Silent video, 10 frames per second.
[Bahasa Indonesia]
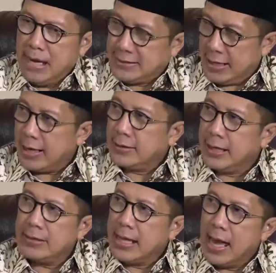masyarakat
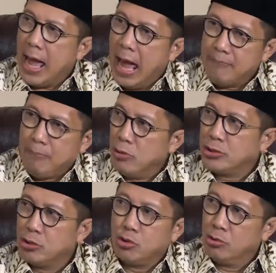kita, apapun
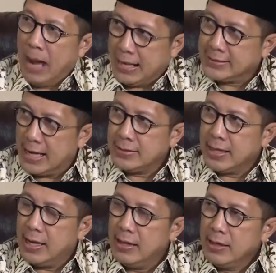suku bangsanya,